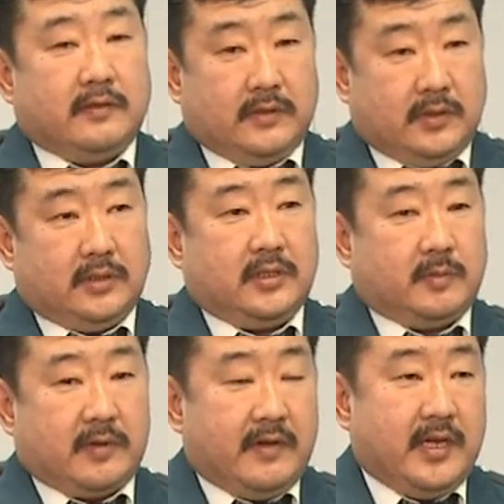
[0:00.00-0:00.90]
вы
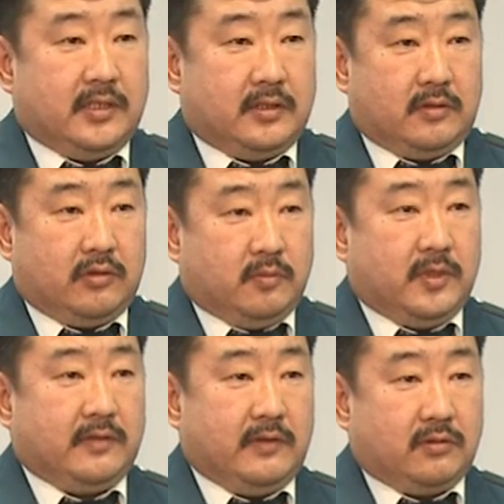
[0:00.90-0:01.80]
отправляете
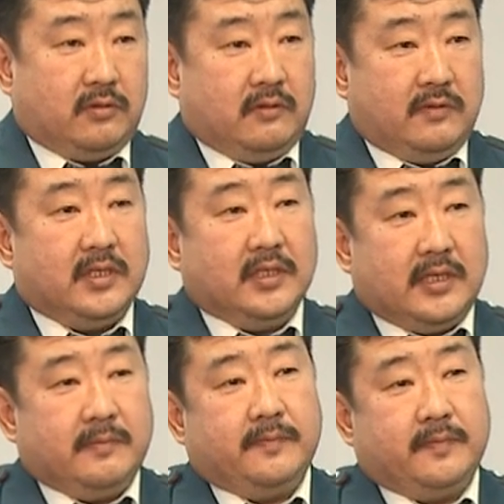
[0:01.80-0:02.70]
документы в электронном виде к
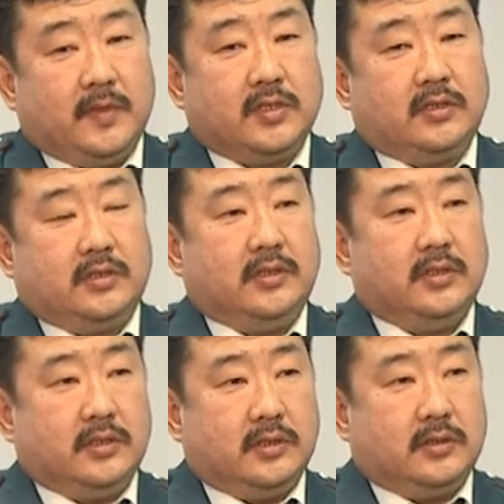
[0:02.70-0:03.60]
нам, значит,
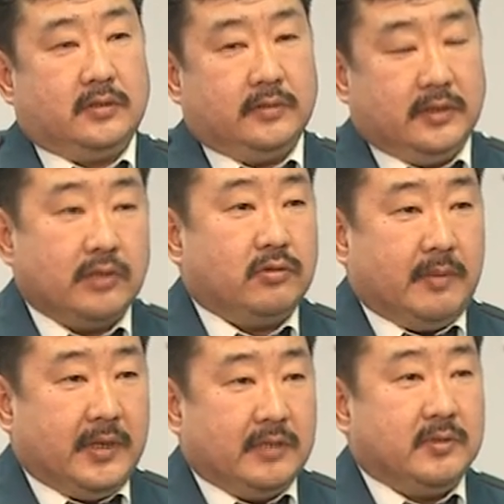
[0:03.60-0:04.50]
и нету
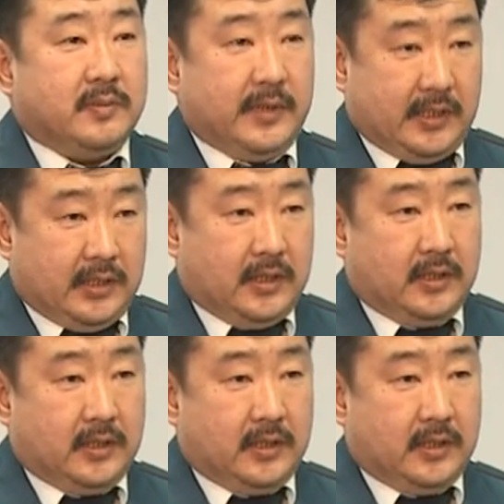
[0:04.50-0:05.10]
необходимости приходить.